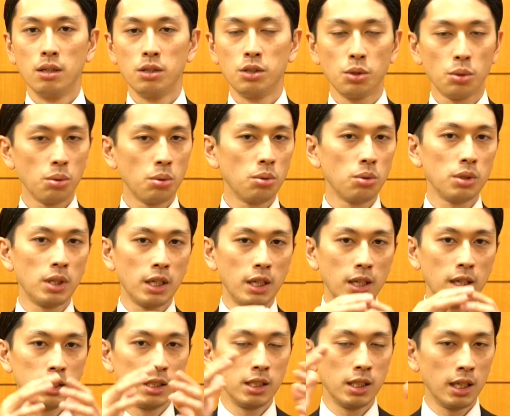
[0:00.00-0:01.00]
情報
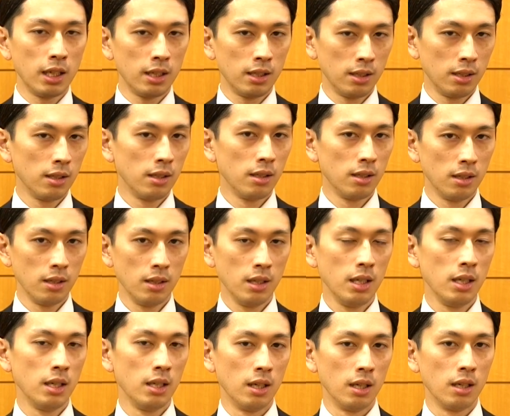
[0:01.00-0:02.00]
的な次元
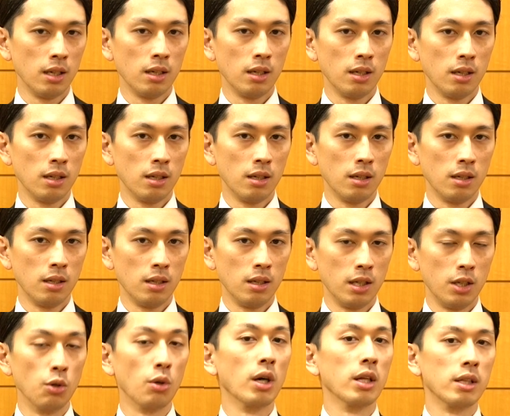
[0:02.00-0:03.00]
に
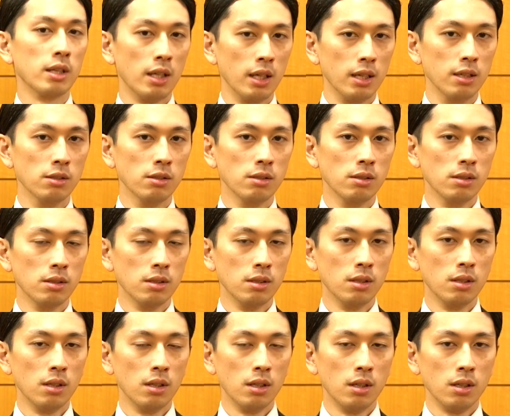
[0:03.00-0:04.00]
広がっている
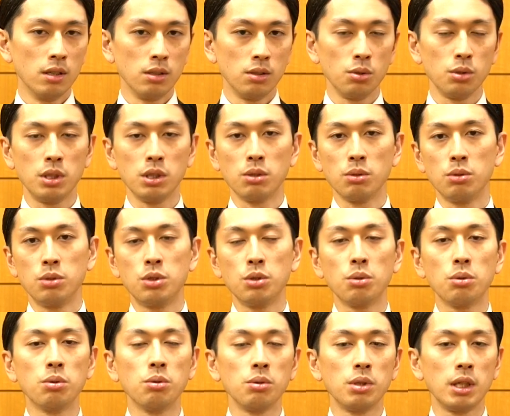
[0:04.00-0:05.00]
そしてその
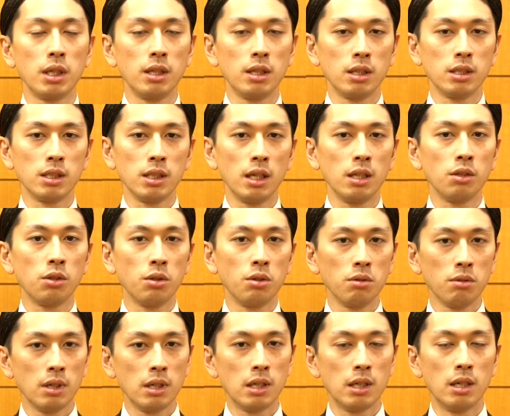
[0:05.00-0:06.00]
情報的な次元という
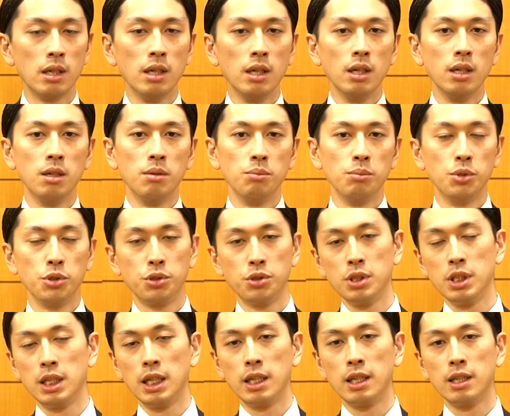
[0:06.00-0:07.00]
のは
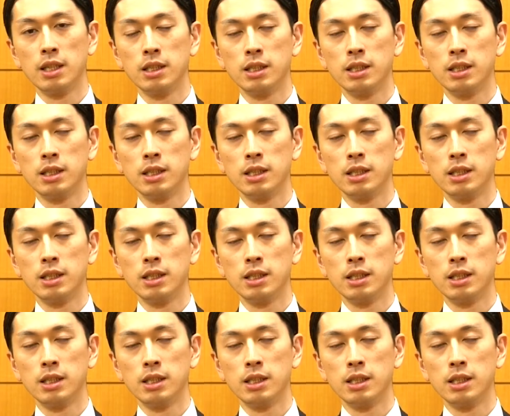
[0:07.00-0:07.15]
物理的